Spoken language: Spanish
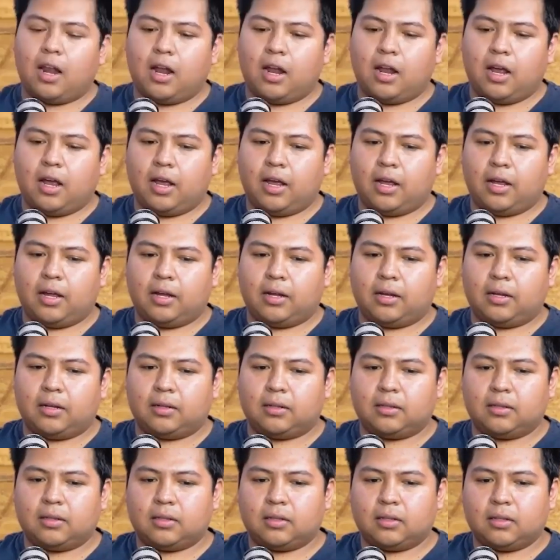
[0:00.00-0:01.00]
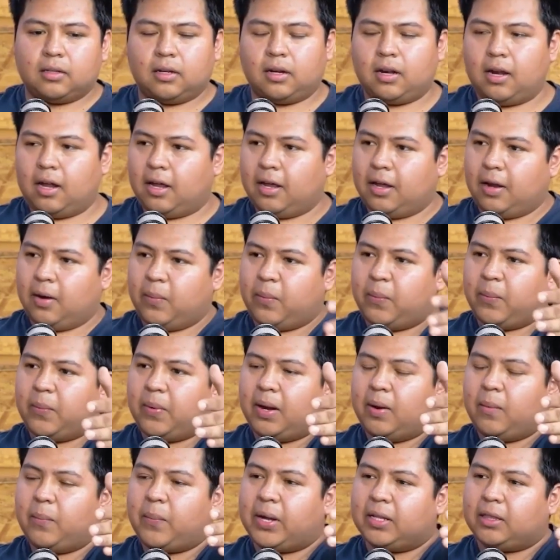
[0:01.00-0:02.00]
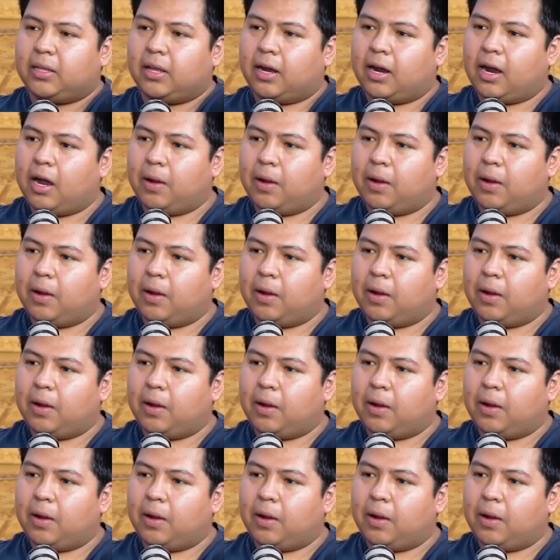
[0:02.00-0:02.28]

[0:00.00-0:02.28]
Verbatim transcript: la, eh, la del el pata,